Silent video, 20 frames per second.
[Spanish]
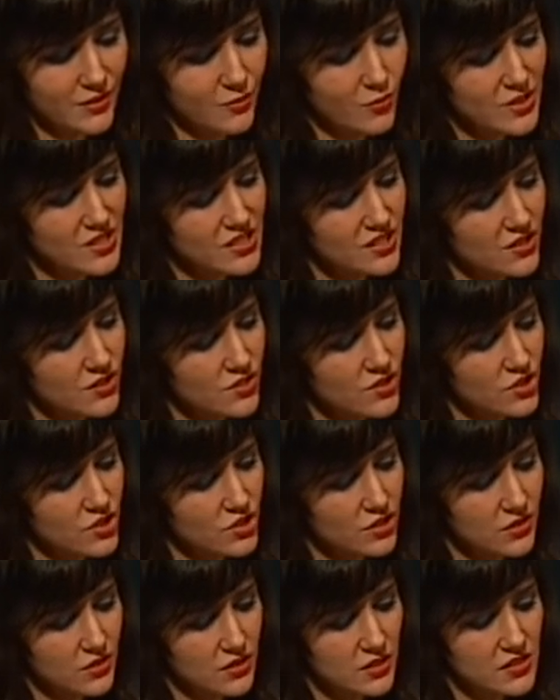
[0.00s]

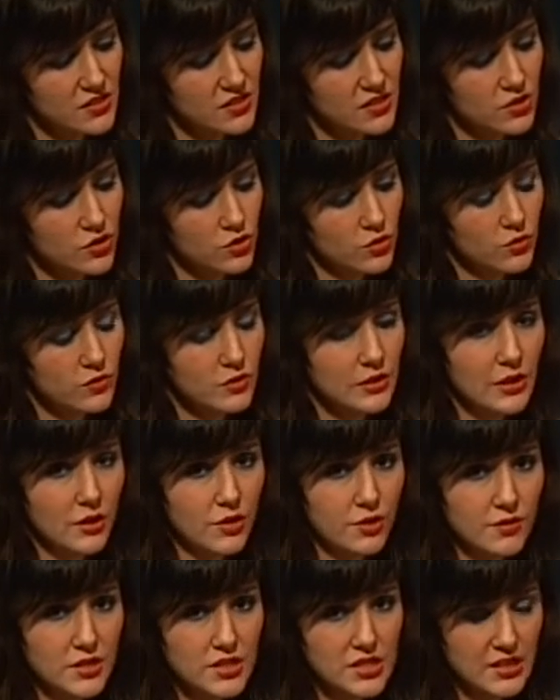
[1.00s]
Research Institute de la
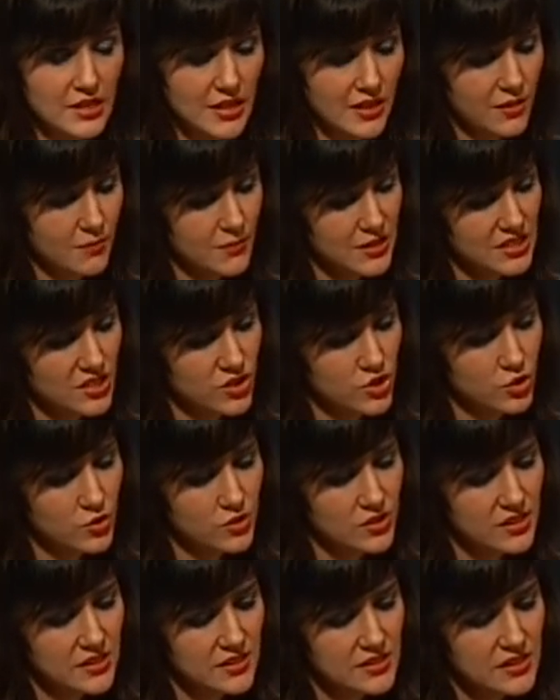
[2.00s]
Universidad de
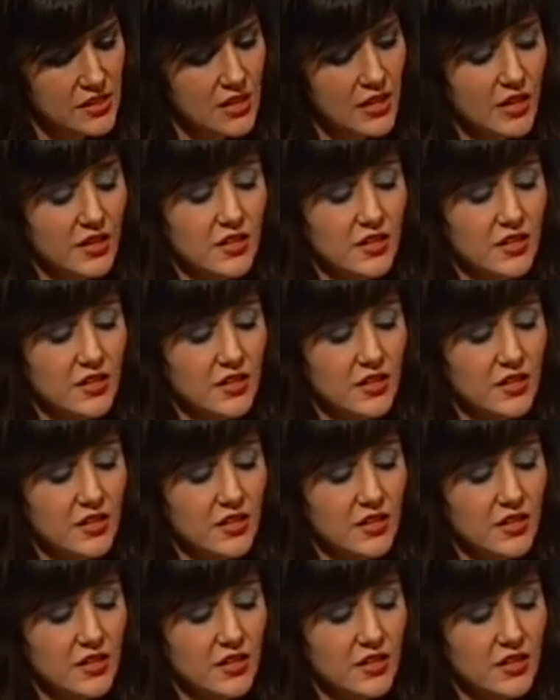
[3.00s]
Massachusetts